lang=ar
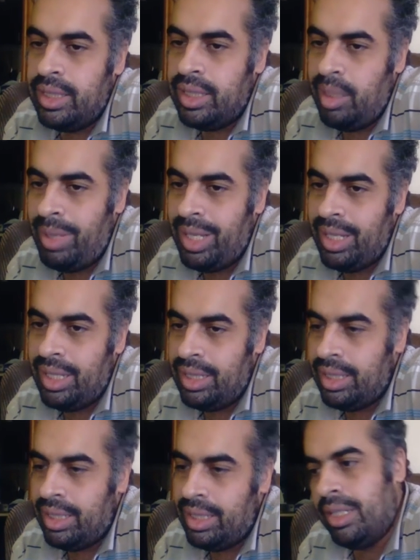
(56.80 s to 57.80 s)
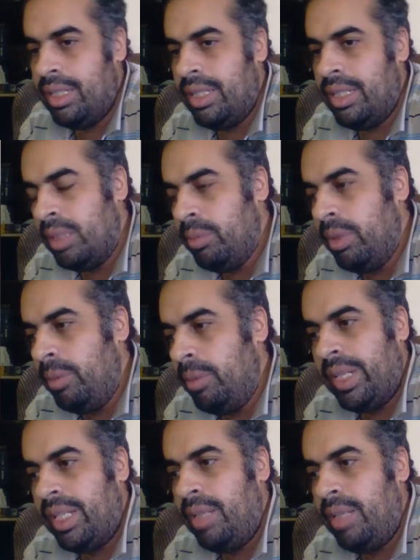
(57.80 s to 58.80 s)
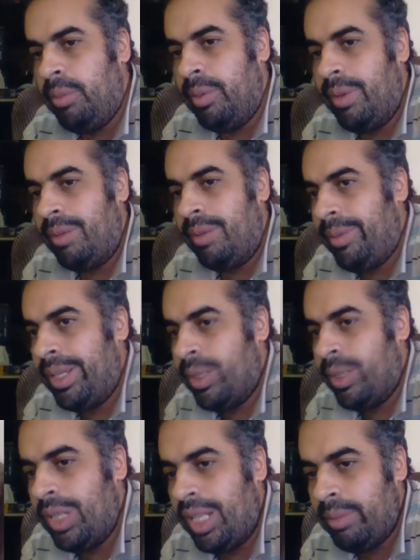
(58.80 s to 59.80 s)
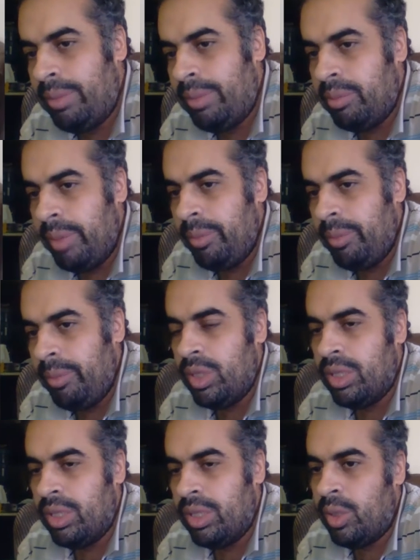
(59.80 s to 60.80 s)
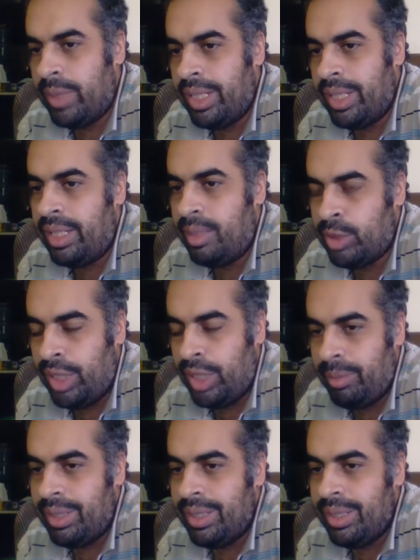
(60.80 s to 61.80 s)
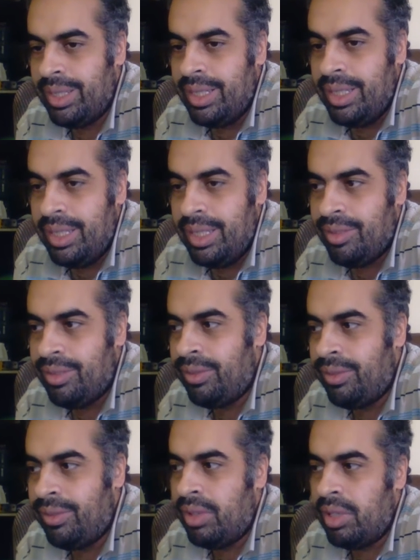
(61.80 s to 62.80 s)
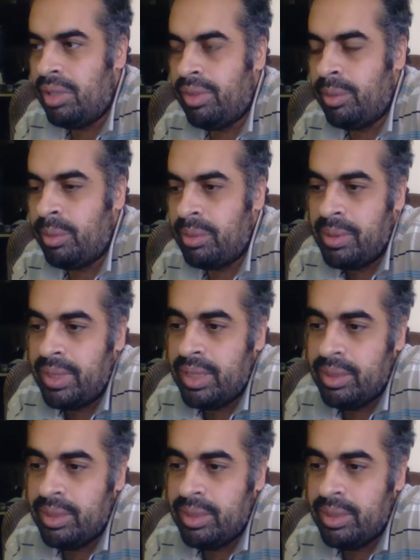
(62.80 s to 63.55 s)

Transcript: انما الليتل بيم غالبا بيبقى المعماري هو اللي عمل البيم والكهروميكانيكال مش عامل فما